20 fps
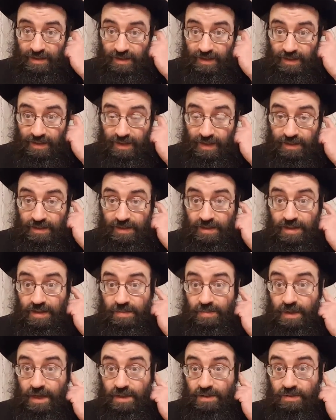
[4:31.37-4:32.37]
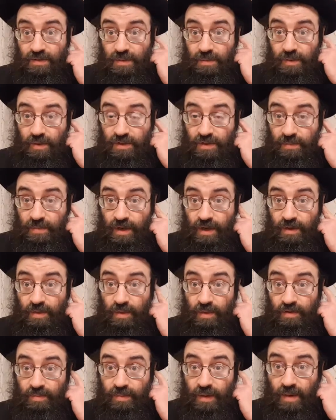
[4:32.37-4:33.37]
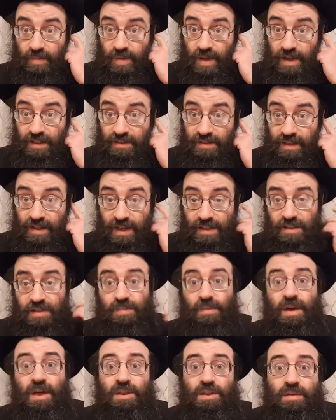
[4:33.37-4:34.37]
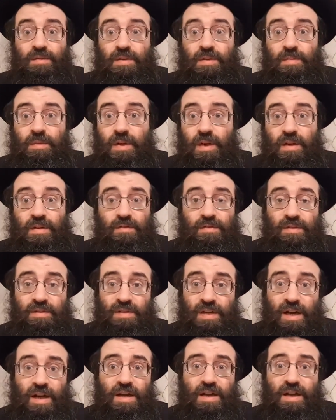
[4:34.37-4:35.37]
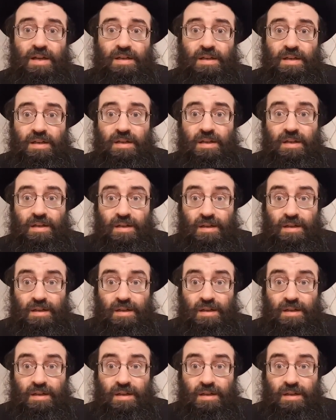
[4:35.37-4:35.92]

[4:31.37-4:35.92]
Их родители спрашивали вопросы про кровь, про мясо, и они спрашивают, приехав в Израиль, они